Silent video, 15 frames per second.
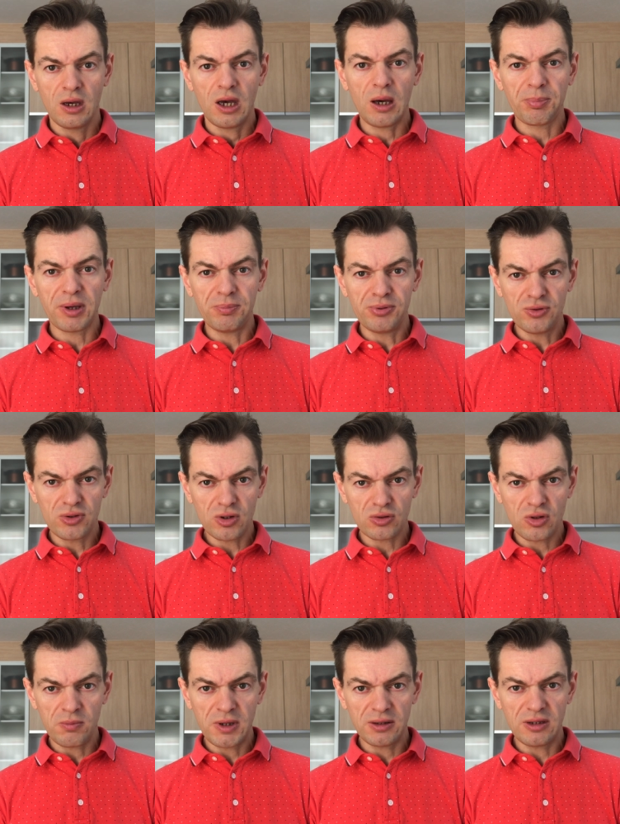Après plusieurs
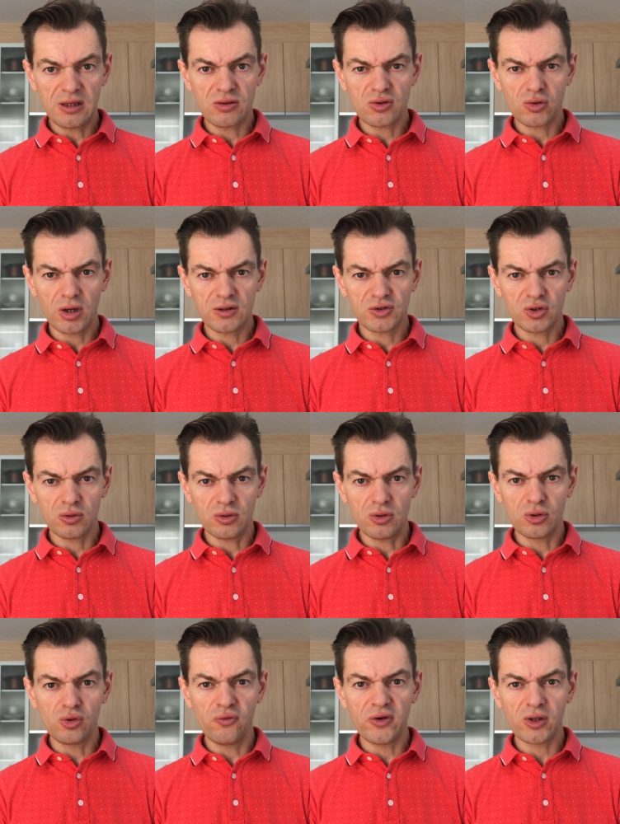semaines d'insurrection, le
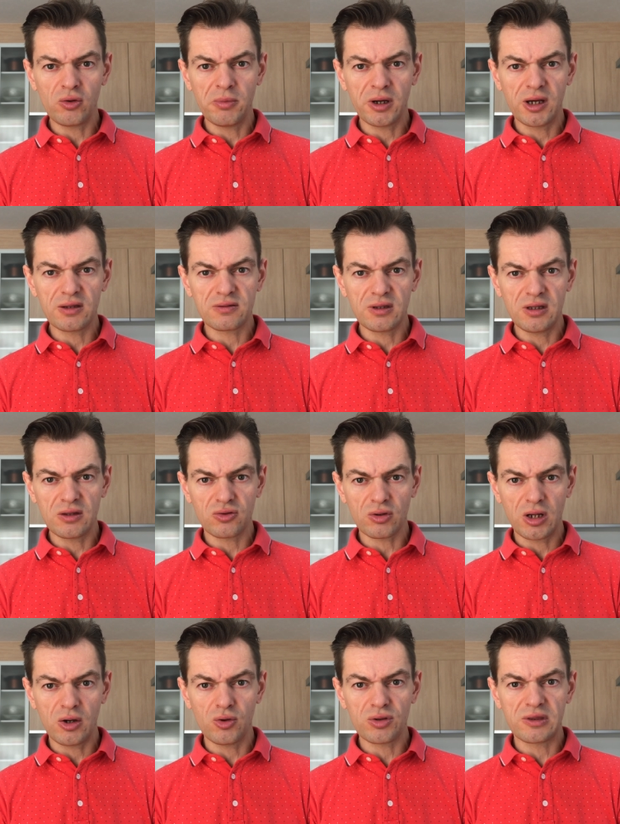gouvernement a cédé sur
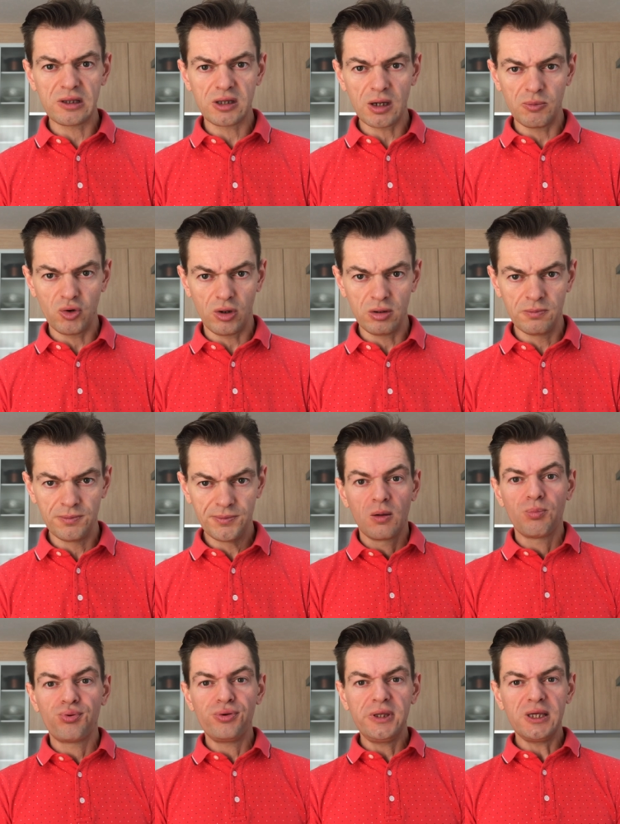la hausse des carburants.
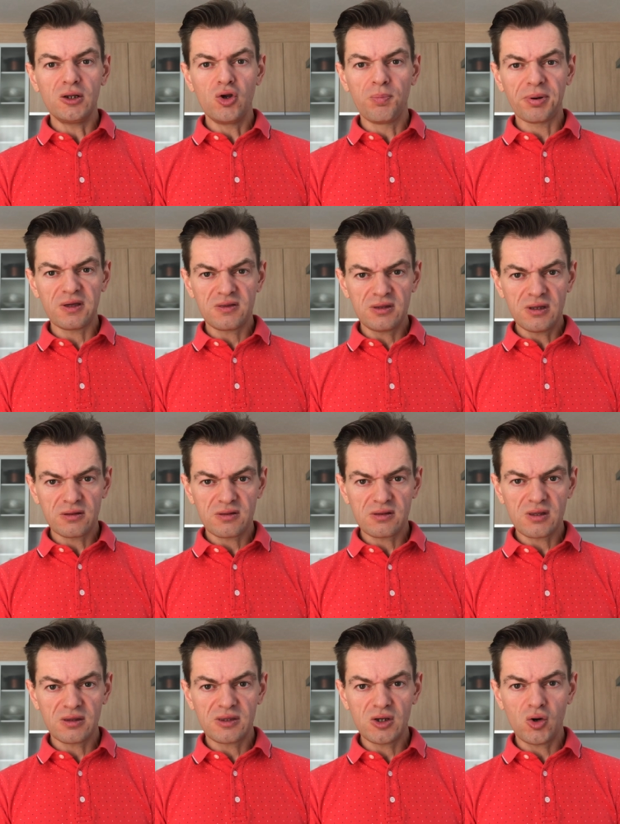Puis, le président s'est
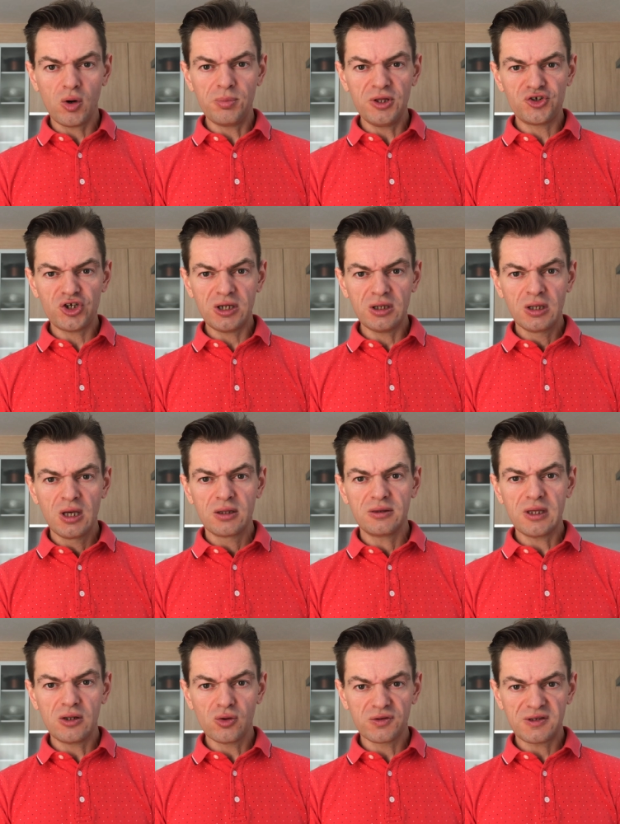senti obligé
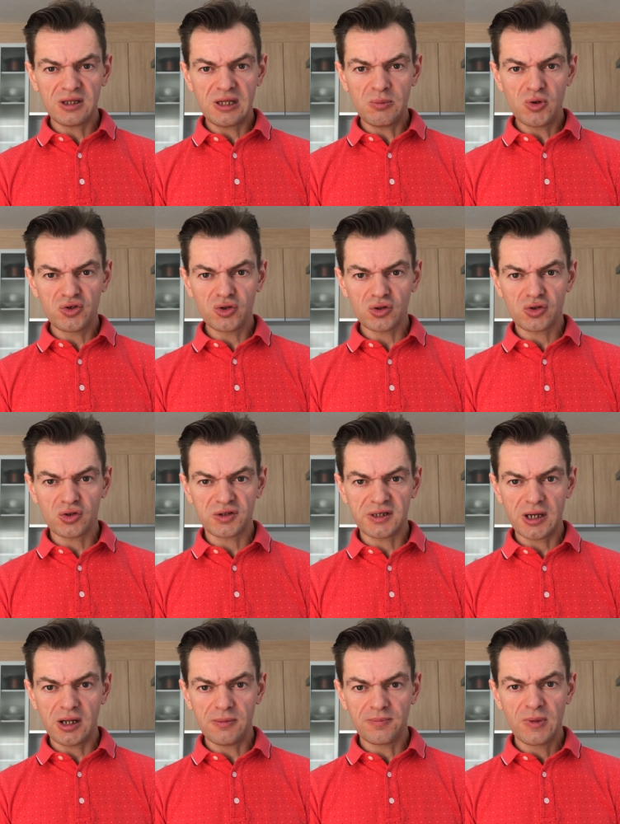d'annoncer des mesures
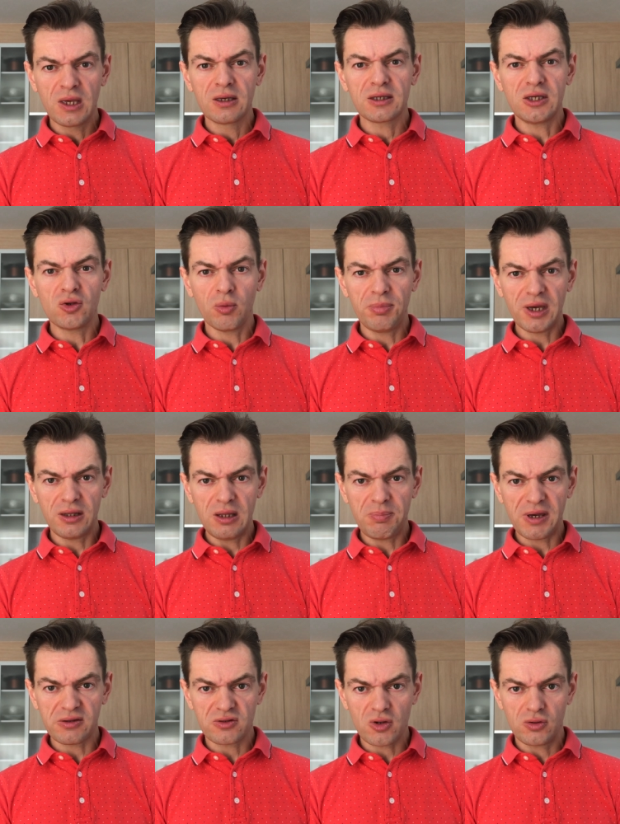sociales qui n'ont berné
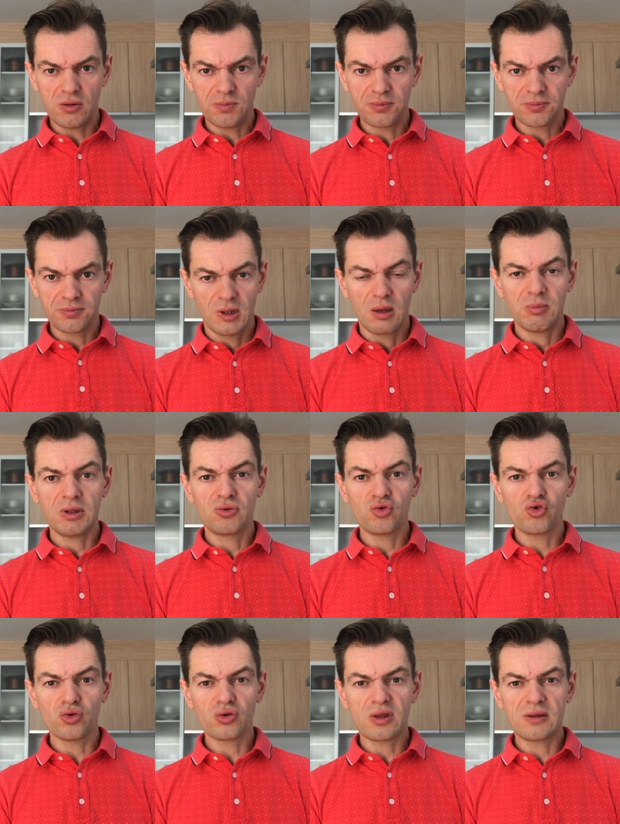personne. Mais
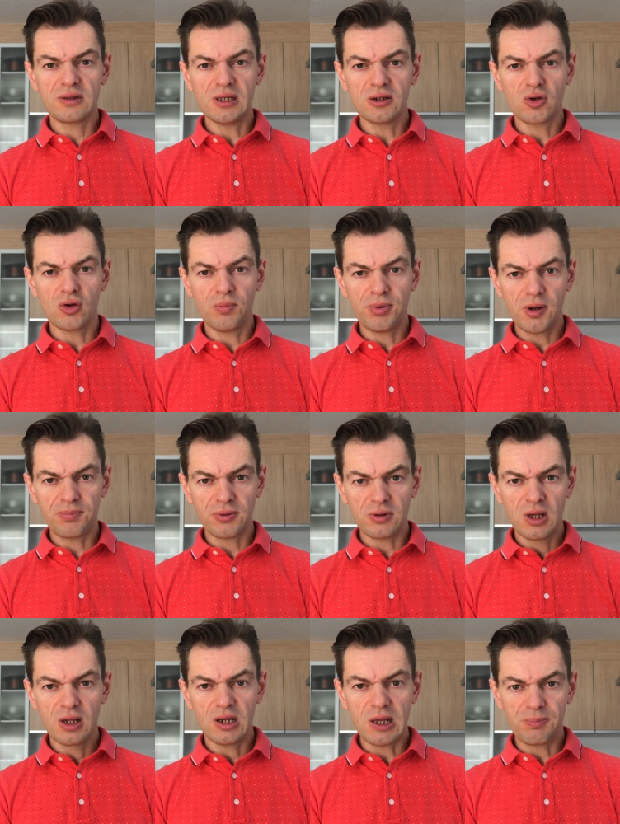toujours est-il que le peuple
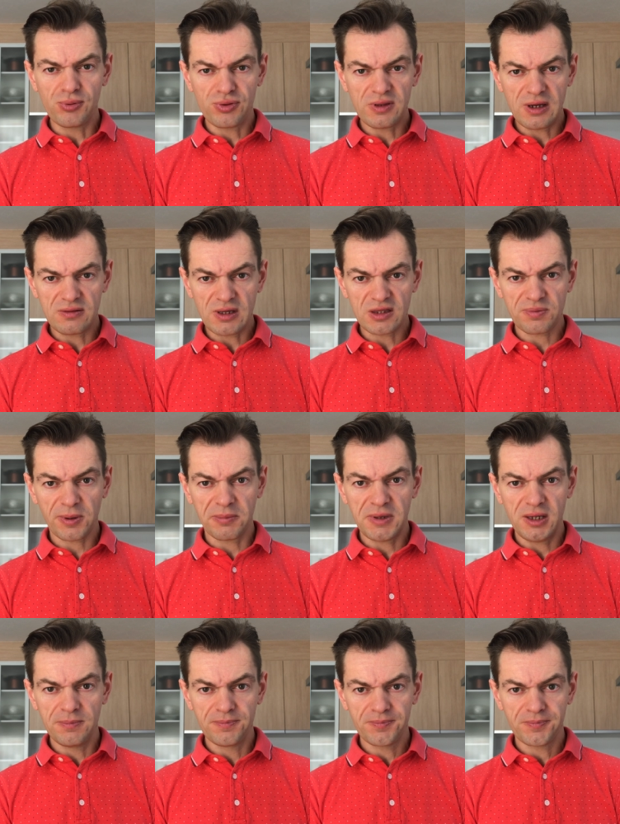l'a poussé à s'exprimer.